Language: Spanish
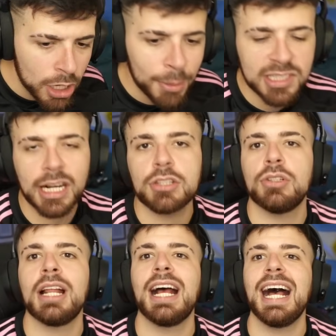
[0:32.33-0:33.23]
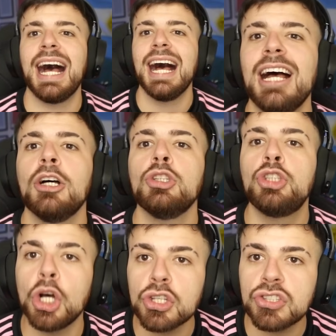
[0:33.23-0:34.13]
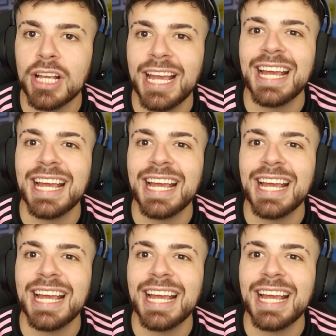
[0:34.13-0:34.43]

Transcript: vamos a reaccionar a 12